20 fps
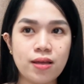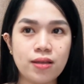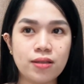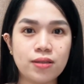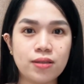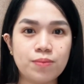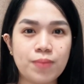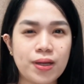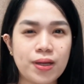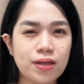
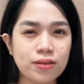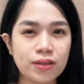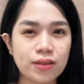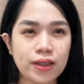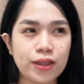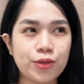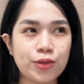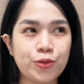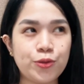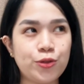Parang
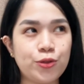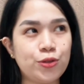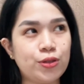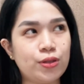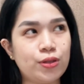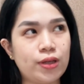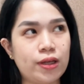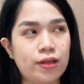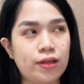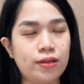treat ko
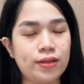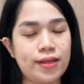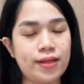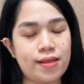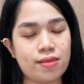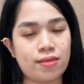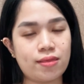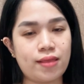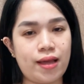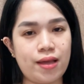yun eh,
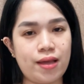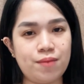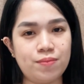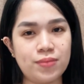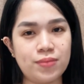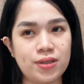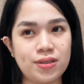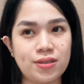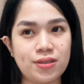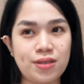that time.
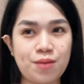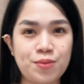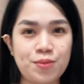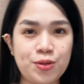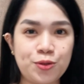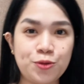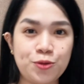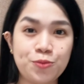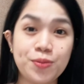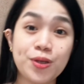Kasi sabi
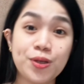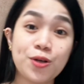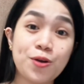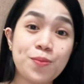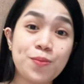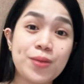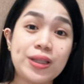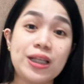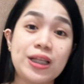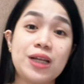ng OB ko,
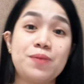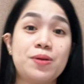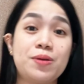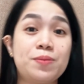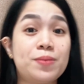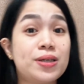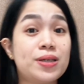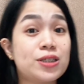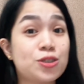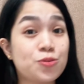pwede naman
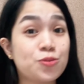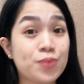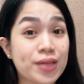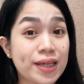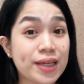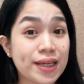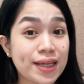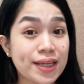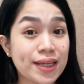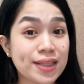
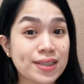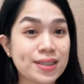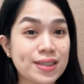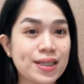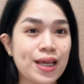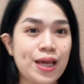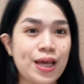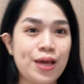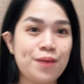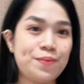mag-sweets,
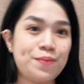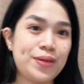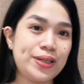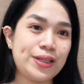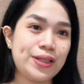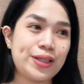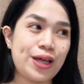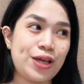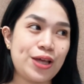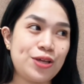
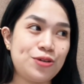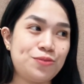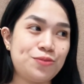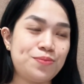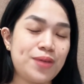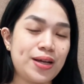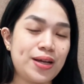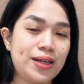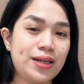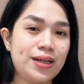pwede tayong
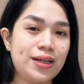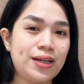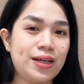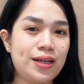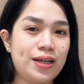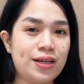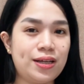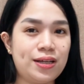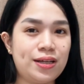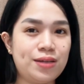mag,
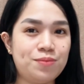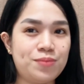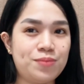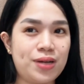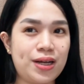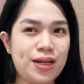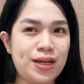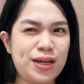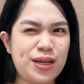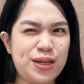
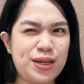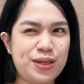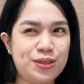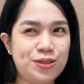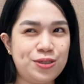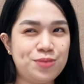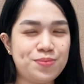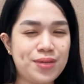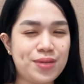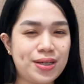mga,
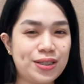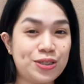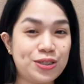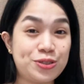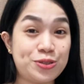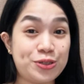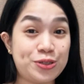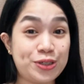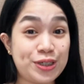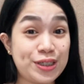yung mga
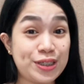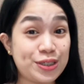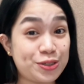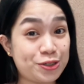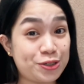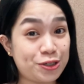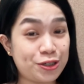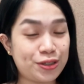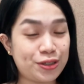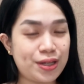dessert,
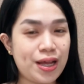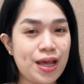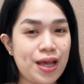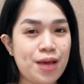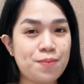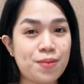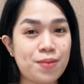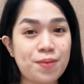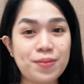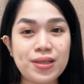dessert.
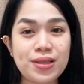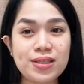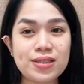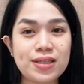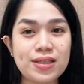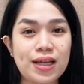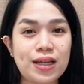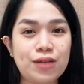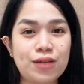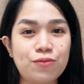
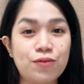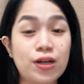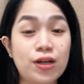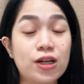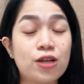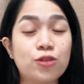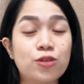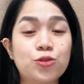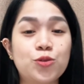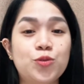Paminsan, wag
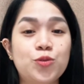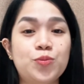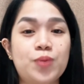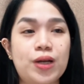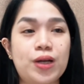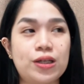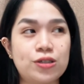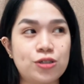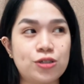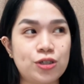lang too
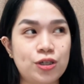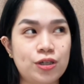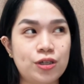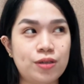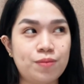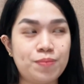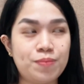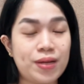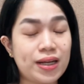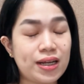much.
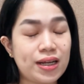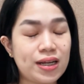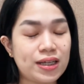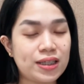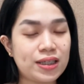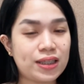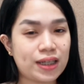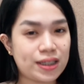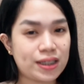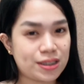Para lang
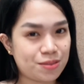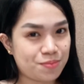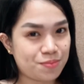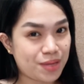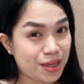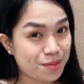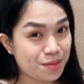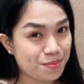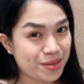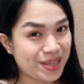itreat si
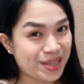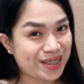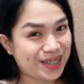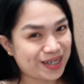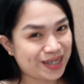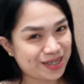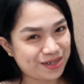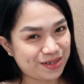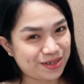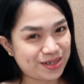baby,
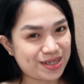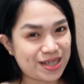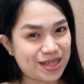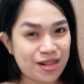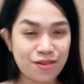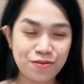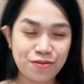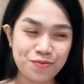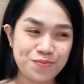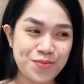itreat yung
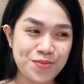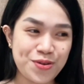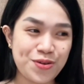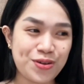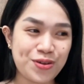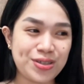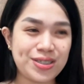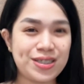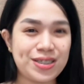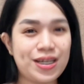self mo.
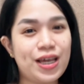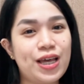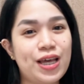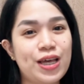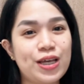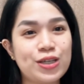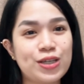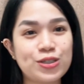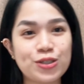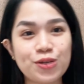Kasi,
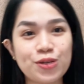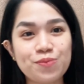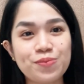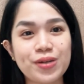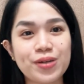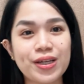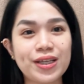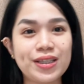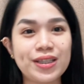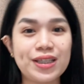syempre,
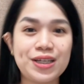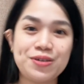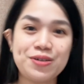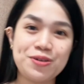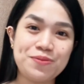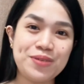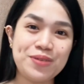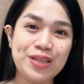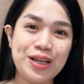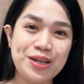hindi
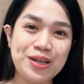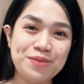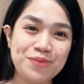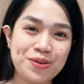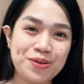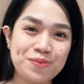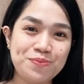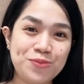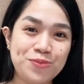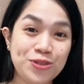naman madali
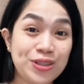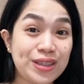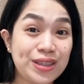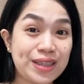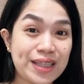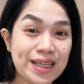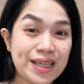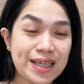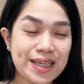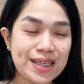
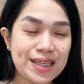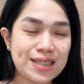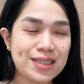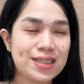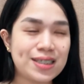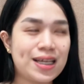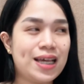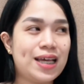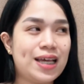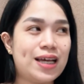magbuntis.
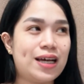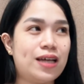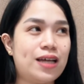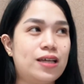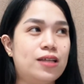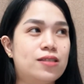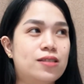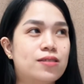Ayan.